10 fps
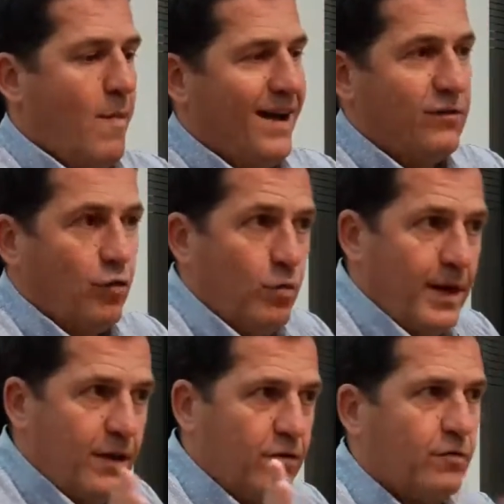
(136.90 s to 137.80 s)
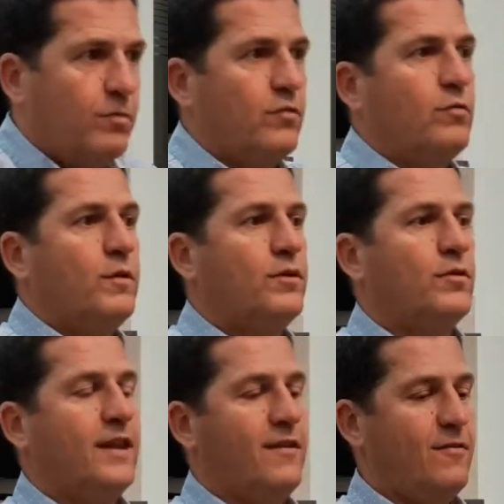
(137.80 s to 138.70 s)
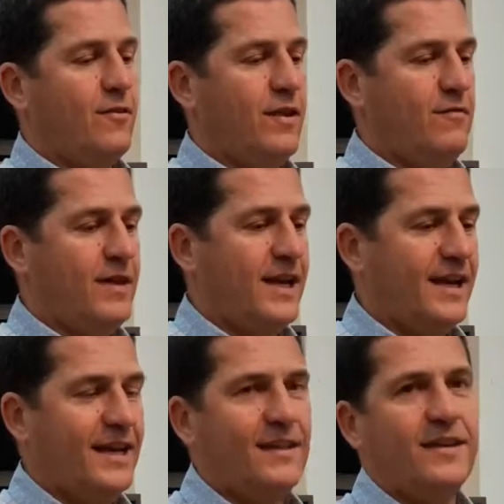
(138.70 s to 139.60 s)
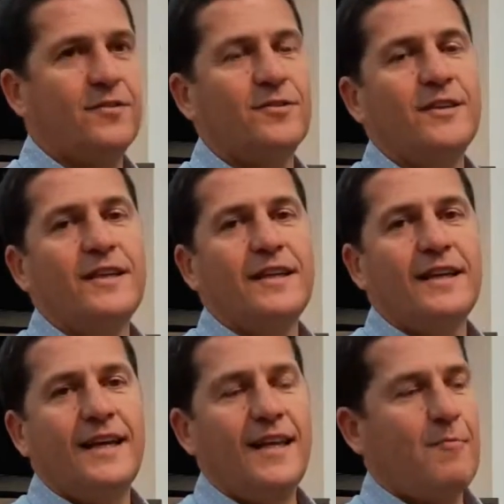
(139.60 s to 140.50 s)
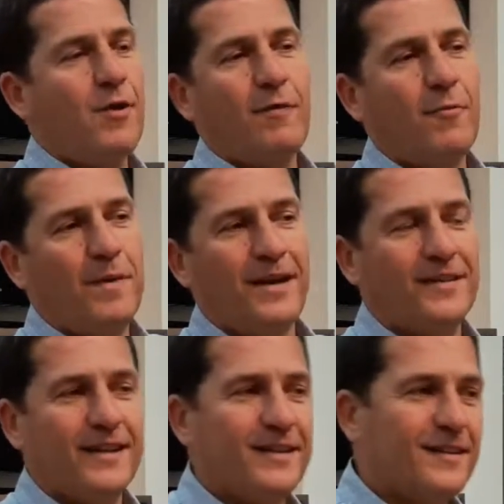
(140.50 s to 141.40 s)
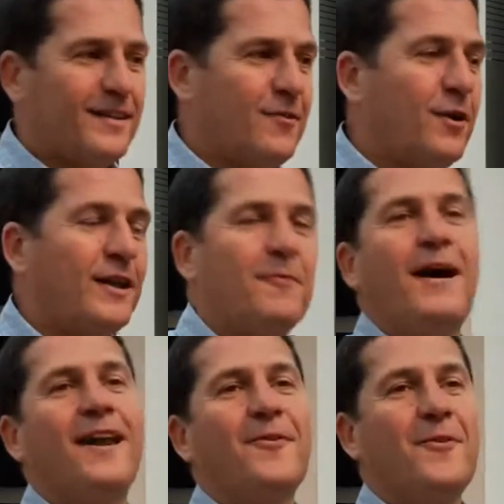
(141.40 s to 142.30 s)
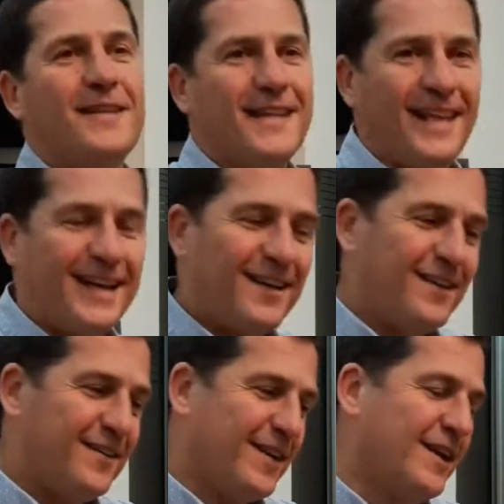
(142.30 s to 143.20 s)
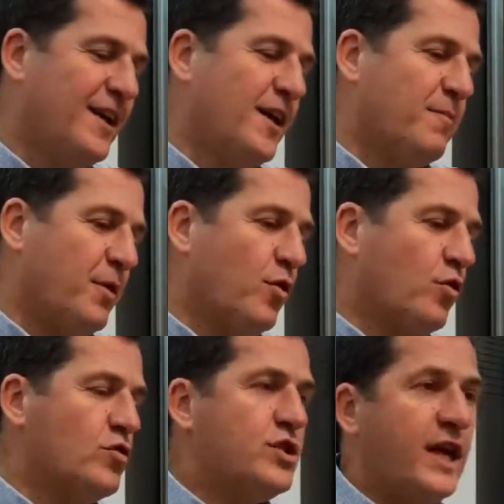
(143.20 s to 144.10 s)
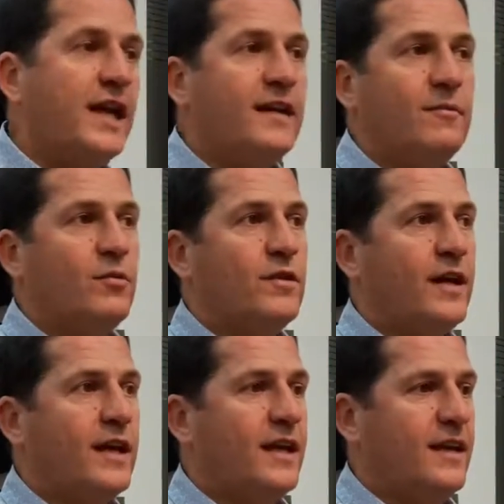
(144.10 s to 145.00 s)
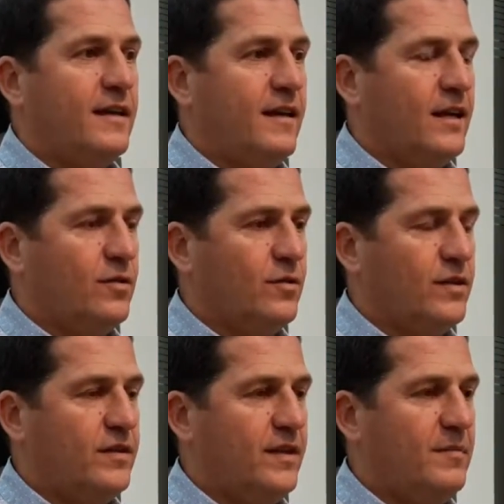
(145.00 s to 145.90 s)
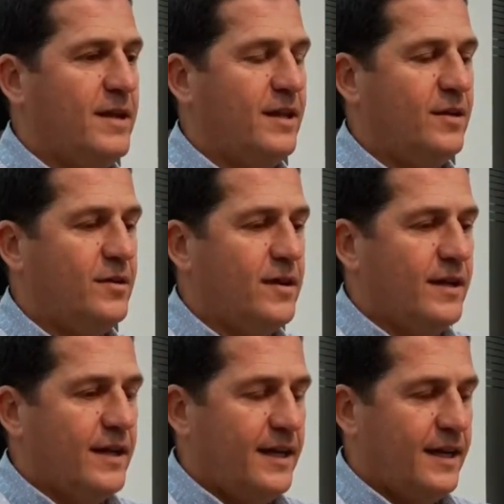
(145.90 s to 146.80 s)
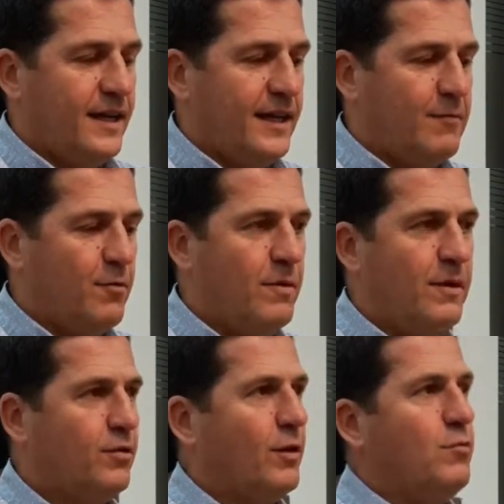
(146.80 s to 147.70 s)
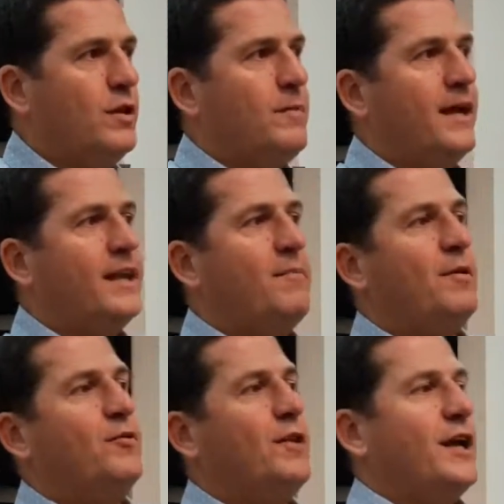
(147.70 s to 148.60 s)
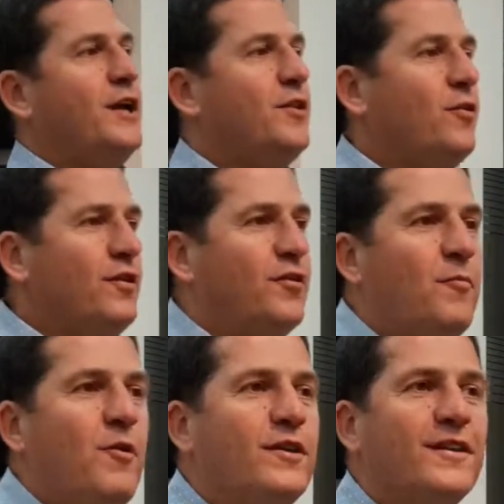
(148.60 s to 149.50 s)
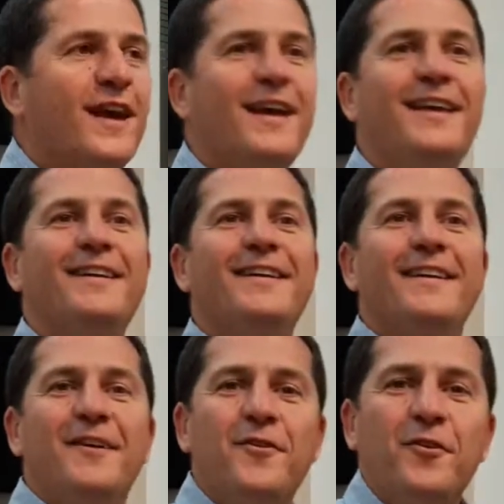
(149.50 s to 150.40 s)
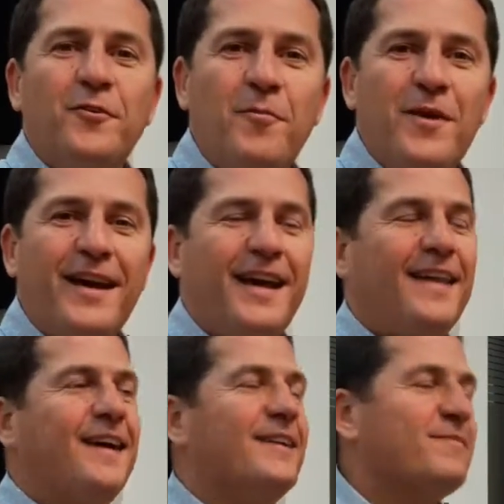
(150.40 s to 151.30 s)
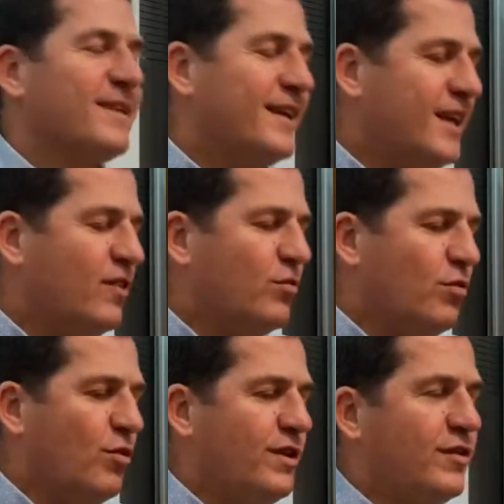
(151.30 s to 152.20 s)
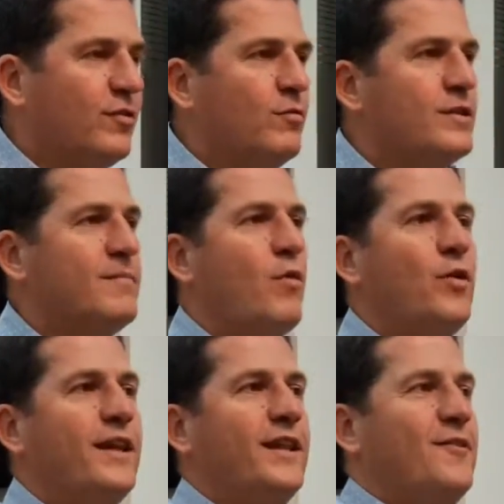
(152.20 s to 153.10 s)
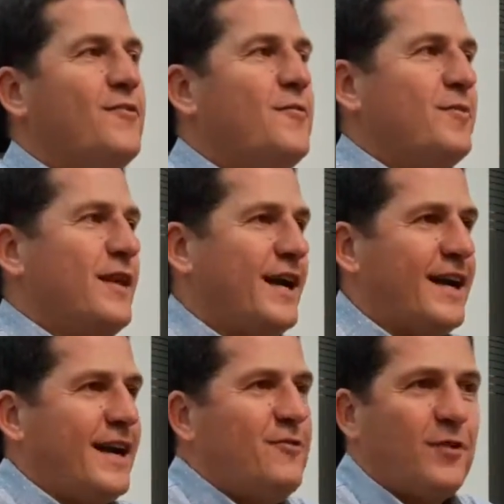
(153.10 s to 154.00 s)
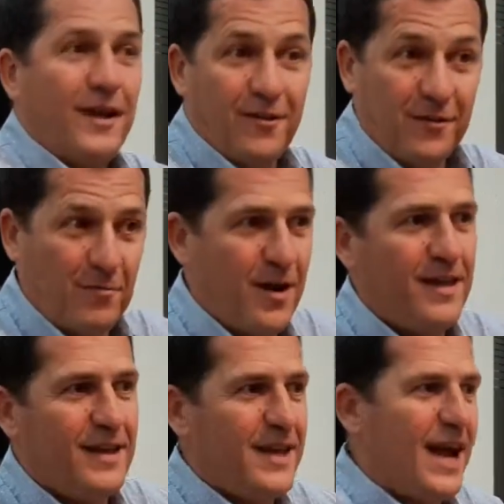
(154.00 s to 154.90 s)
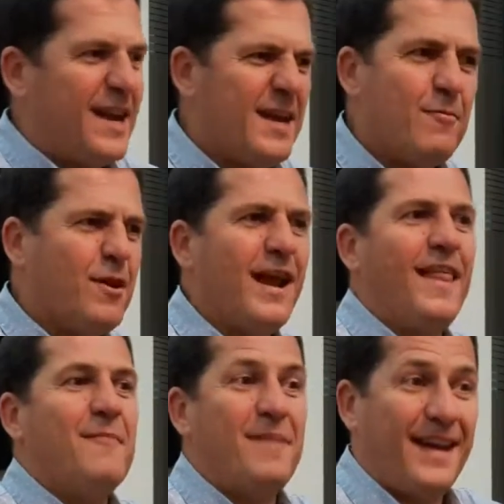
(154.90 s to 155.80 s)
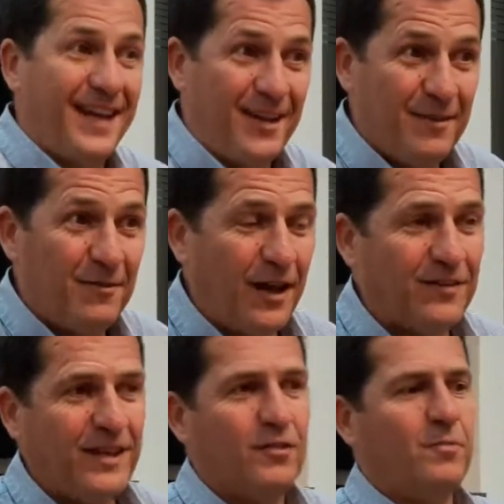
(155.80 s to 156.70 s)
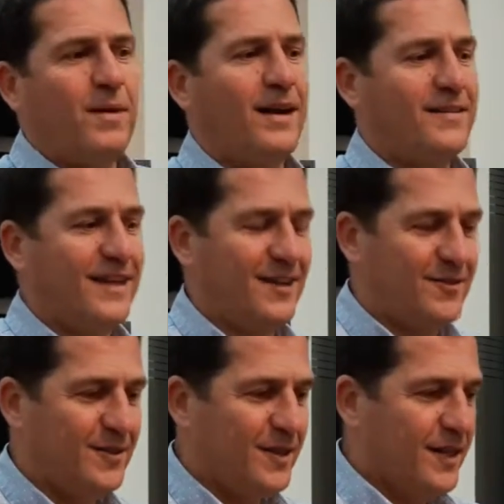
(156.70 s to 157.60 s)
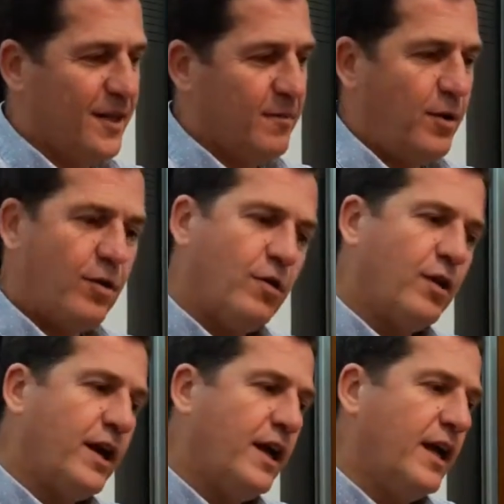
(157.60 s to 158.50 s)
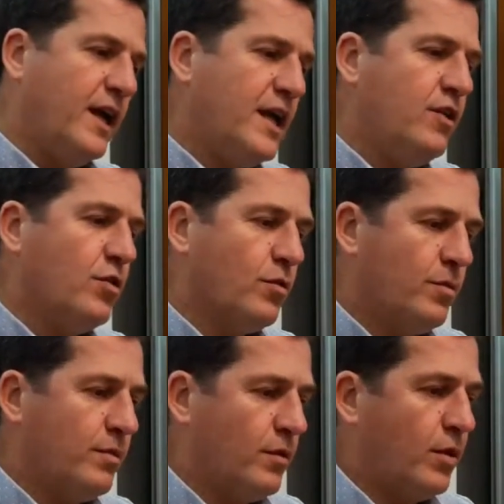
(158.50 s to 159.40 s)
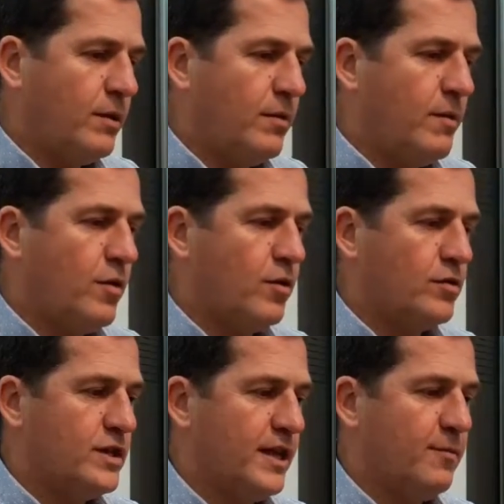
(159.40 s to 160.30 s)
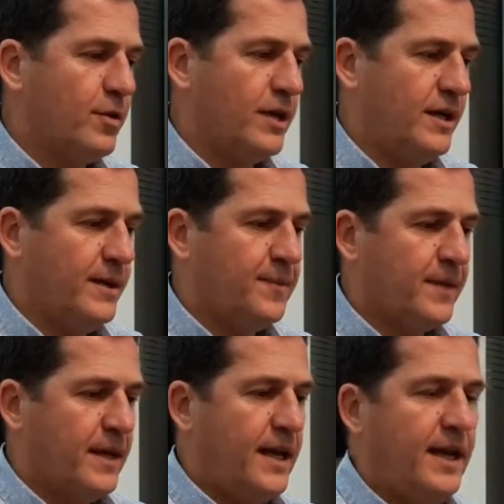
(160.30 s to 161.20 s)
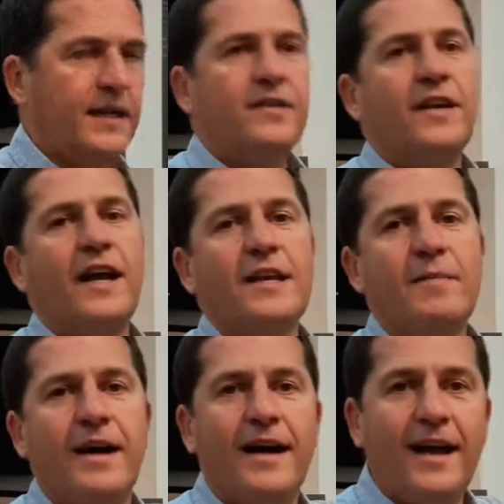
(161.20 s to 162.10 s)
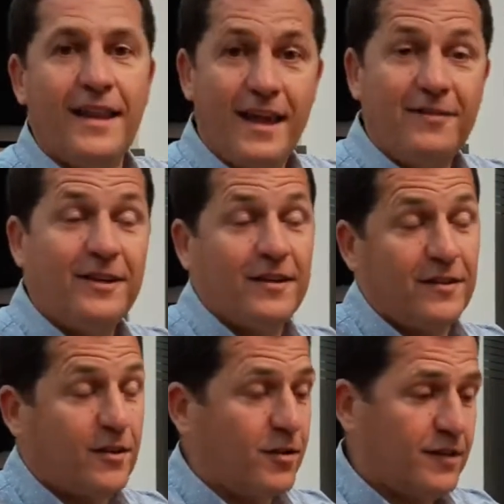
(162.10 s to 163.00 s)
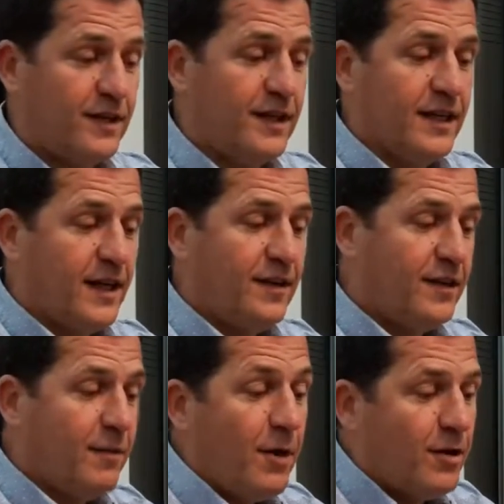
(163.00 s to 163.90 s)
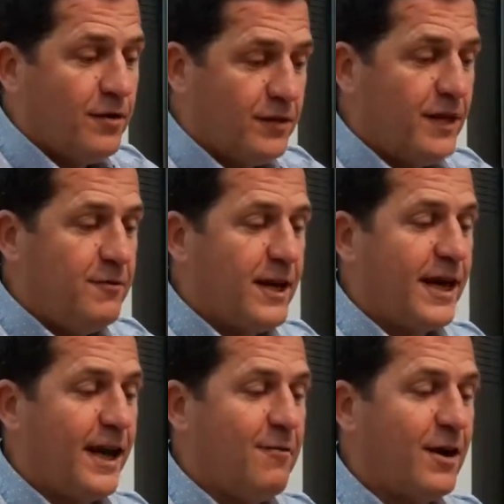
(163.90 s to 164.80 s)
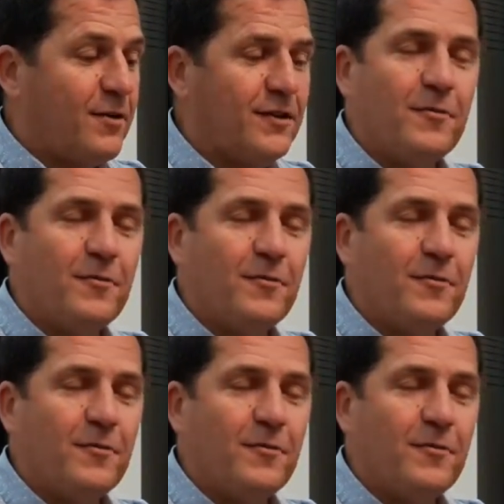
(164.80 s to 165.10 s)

o más o menos, por supuesto lo define la gente eso, es después que vos pasas o que te vas, ¿no? que ya dejas de ser. Pero con Chela, vos sabés que en esto, sinceramente, ¿no? Eh, estamos viviendo esta última etapa en donde la gente nos dice no pueden seguir, no se pueden quedar. Y eso uno lo dice con mucha modestia, ¿no? Porque aclarando que no se puede, ni haríamos nada para que así esto pasara, ¿no? Pero creo que es lindo lo que vivimos con Chela porque la gente se anima a decirnos esas cosas. Así que bueno, significa que algunas